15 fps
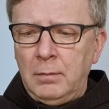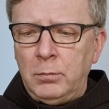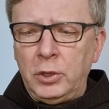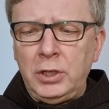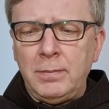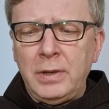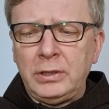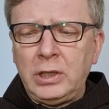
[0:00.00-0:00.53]
Bo
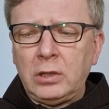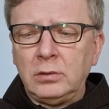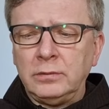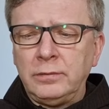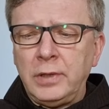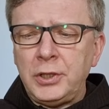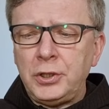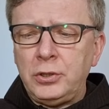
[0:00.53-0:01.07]
chyba taką
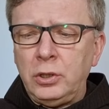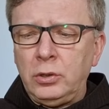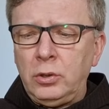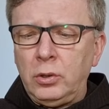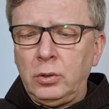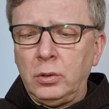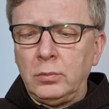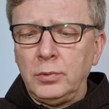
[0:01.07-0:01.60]
właśnie
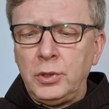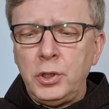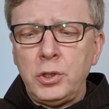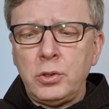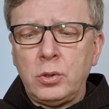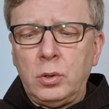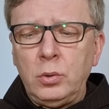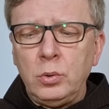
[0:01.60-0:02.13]
drogą
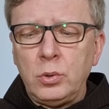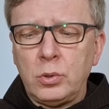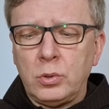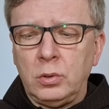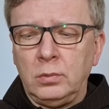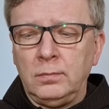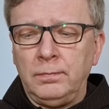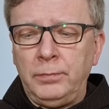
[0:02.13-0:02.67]
czysto
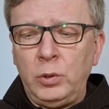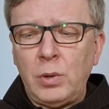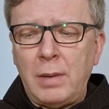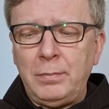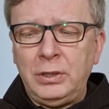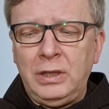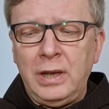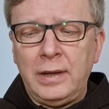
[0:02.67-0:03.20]
ludzką
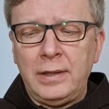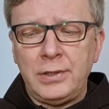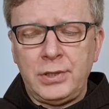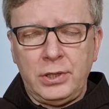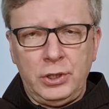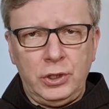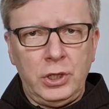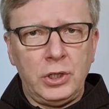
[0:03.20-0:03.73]
byłaby dla nas
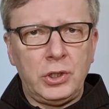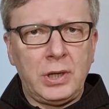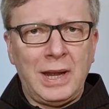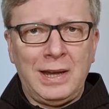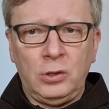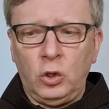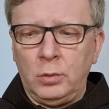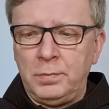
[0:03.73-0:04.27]

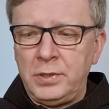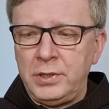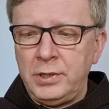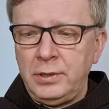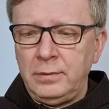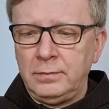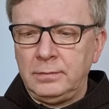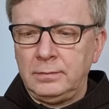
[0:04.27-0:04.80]
ścieżka
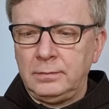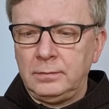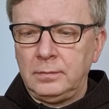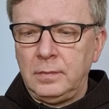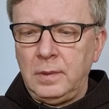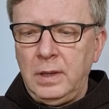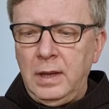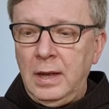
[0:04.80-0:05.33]
adopcji.
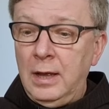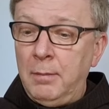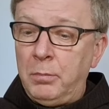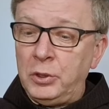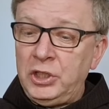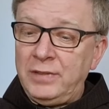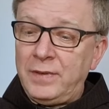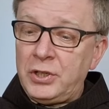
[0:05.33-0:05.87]

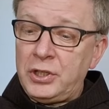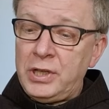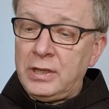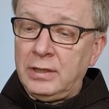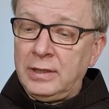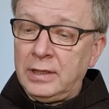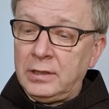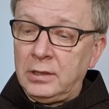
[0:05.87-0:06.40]
Ponieważ
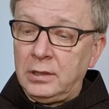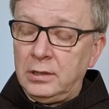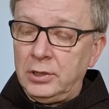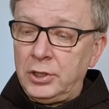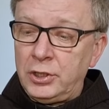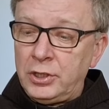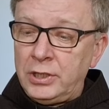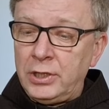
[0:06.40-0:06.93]
jednak
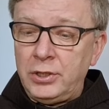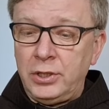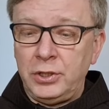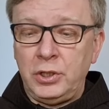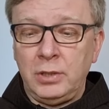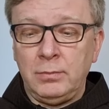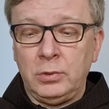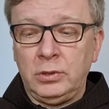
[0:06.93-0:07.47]
szczerze
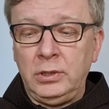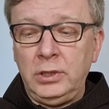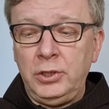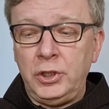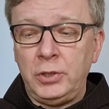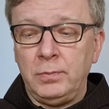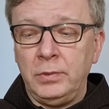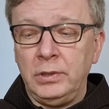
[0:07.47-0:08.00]
się
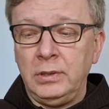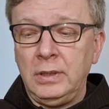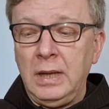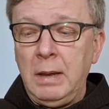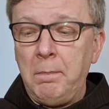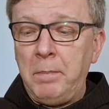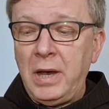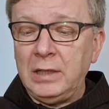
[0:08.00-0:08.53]
modliliśmy,
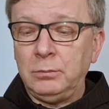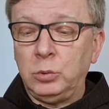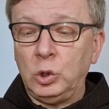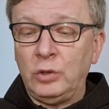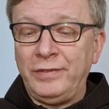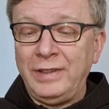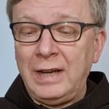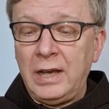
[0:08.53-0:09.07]
Pan
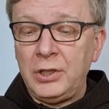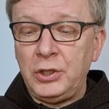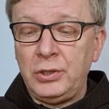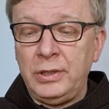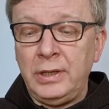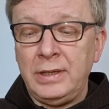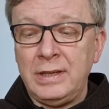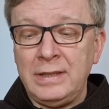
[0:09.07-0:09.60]
Bóg
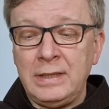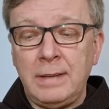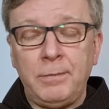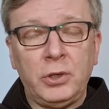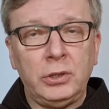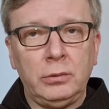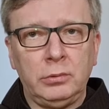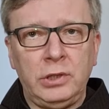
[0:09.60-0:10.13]
wyraźnie
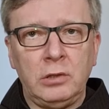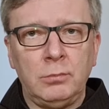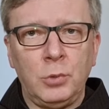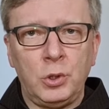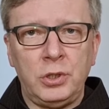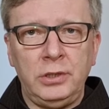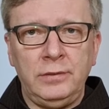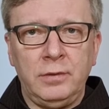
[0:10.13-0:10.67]
zamknął tę
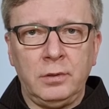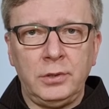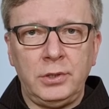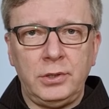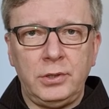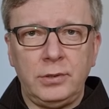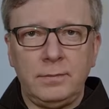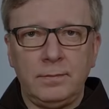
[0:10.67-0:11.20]

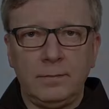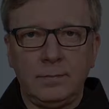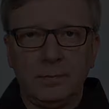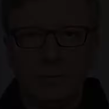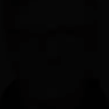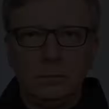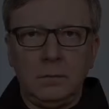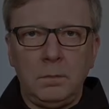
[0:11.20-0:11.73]
możliwość.
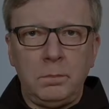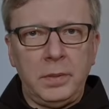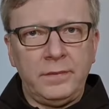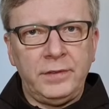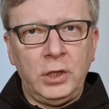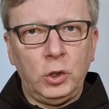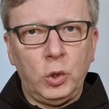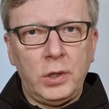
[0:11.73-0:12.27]

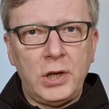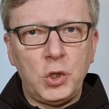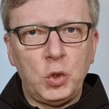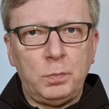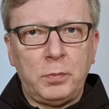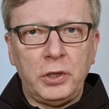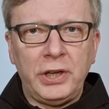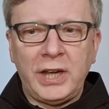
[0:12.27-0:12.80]
Pewnego razu
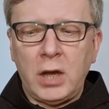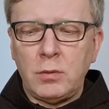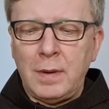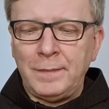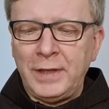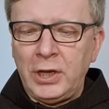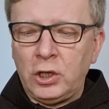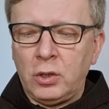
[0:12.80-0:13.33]
pojechałam
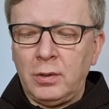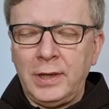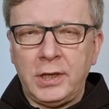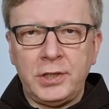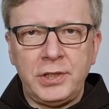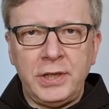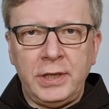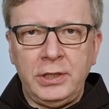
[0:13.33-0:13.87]
na
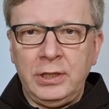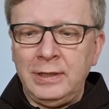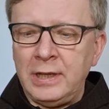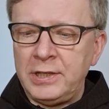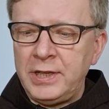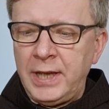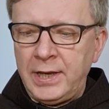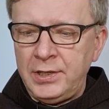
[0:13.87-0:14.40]
rekolekcje
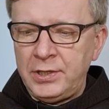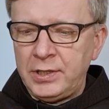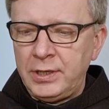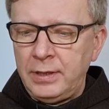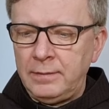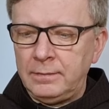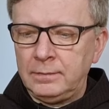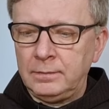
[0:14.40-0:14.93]

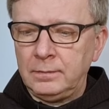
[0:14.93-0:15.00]
ignacjańskie.